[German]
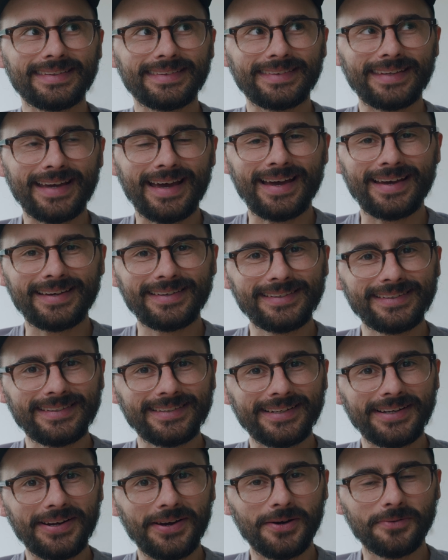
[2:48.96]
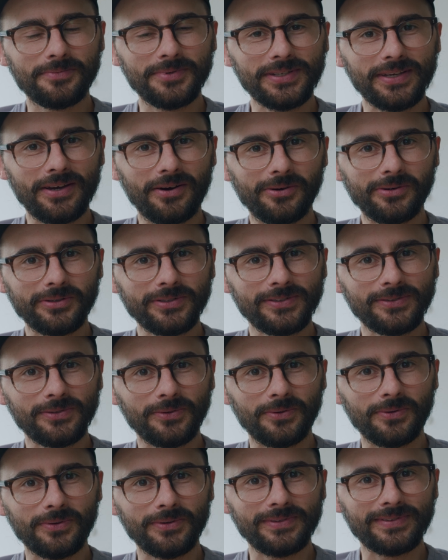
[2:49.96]
da ist, glaube ich, auch
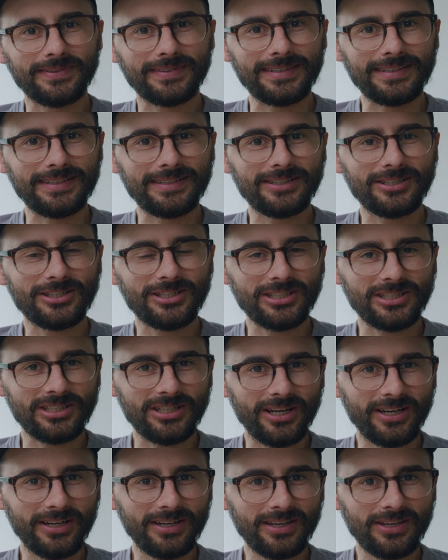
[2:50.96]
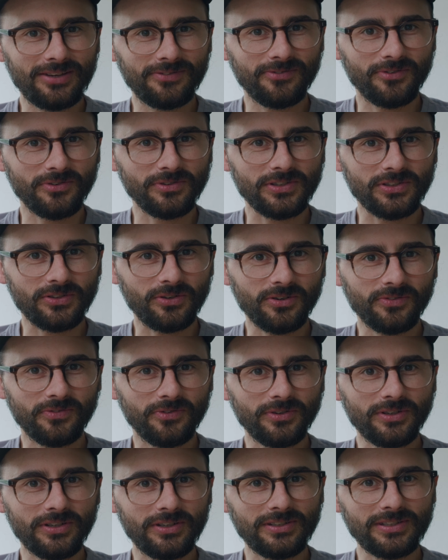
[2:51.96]
so die Stärke von
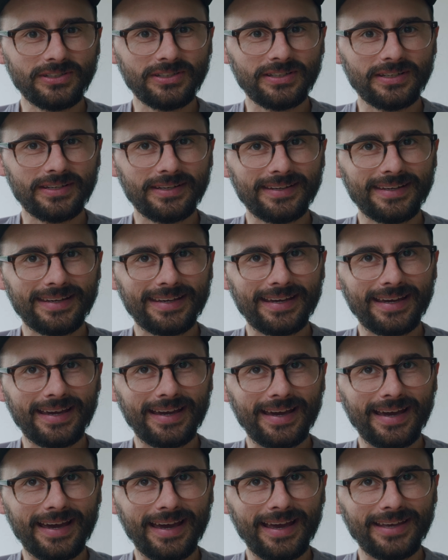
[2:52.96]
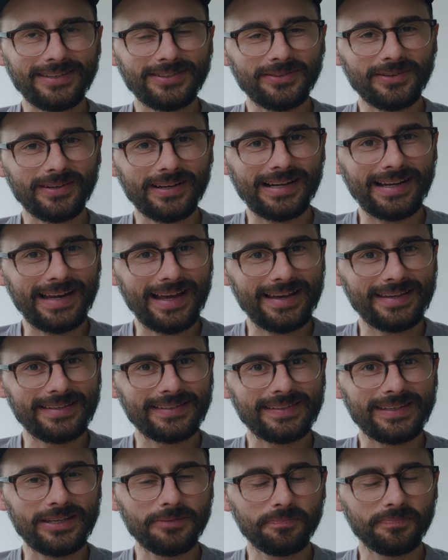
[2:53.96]
Stock-Footage. Also klar,
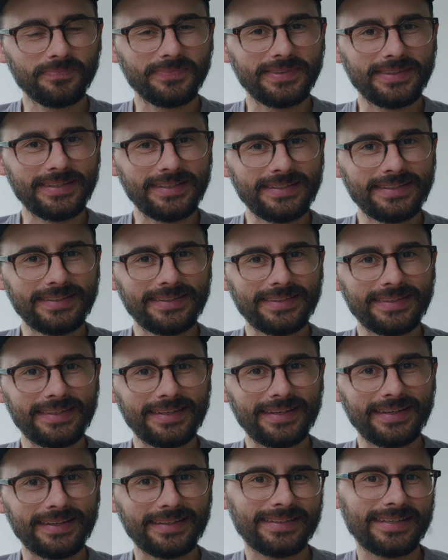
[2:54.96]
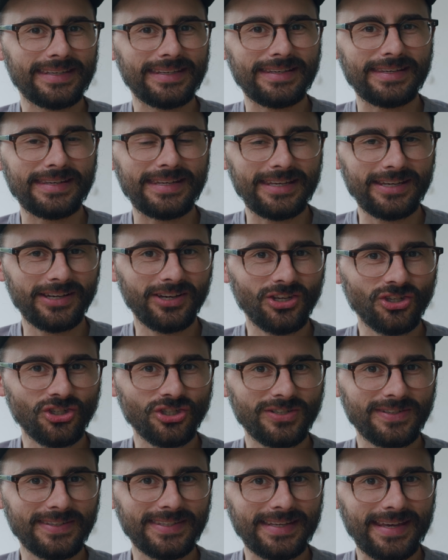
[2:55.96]
es gibt diese
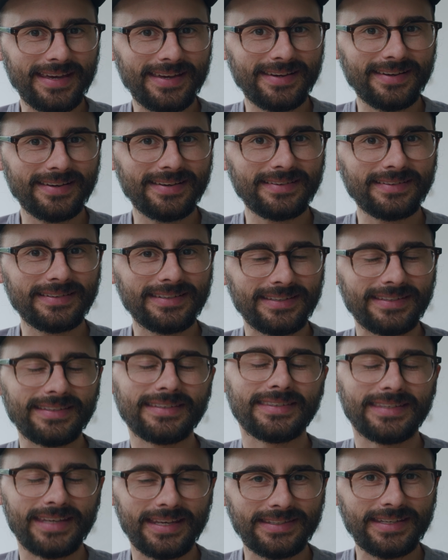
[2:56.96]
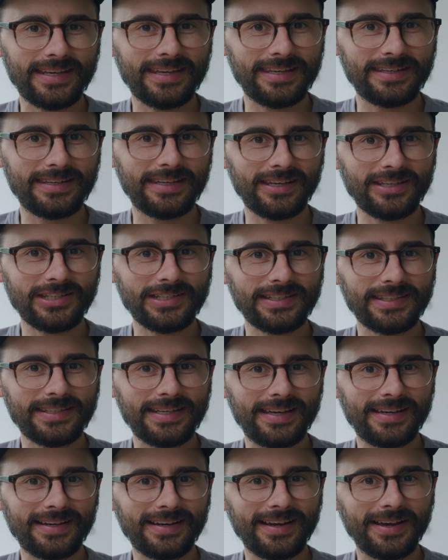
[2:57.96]
generischen Sachen, diese sehr, sehr generischen
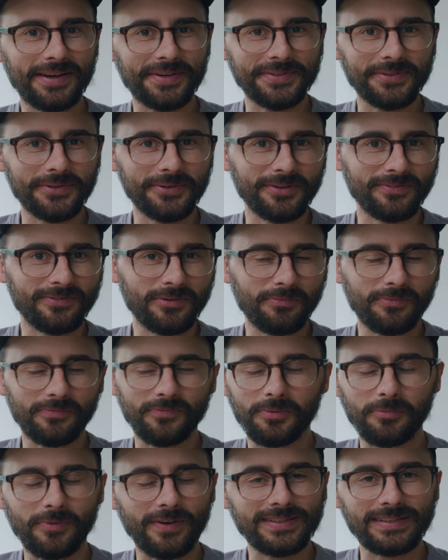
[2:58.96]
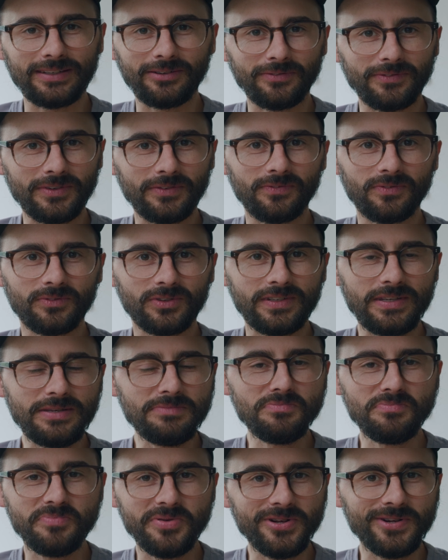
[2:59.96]
Sachen. Also irgendwie, man weiß ja irgendwie
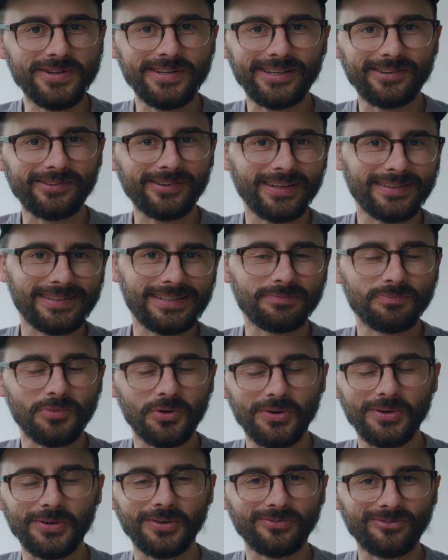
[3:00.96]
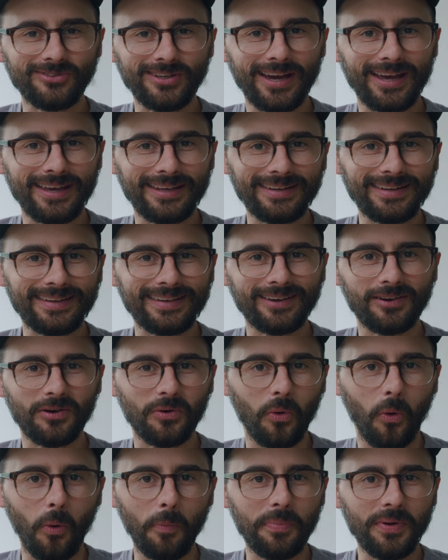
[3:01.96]
Teambuilding und dann sieht man irgendwie eine
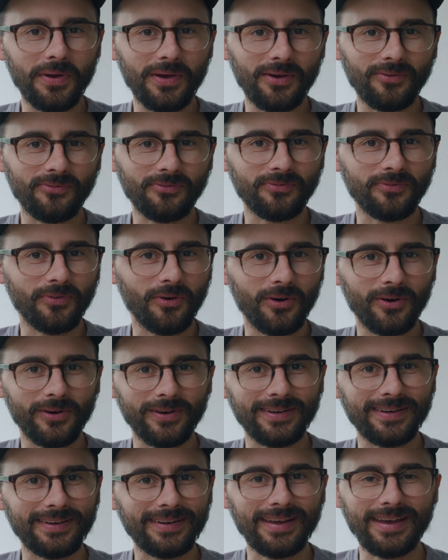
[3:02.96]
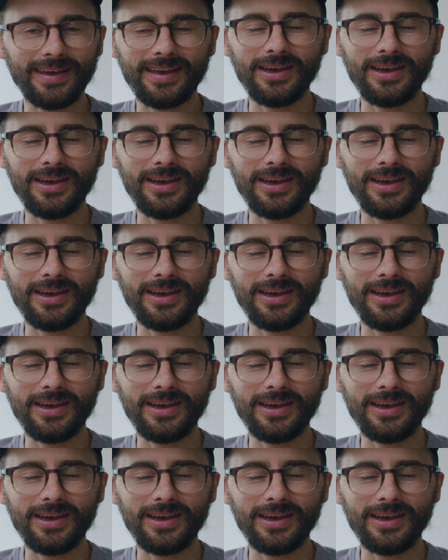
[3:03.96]
Gruppe von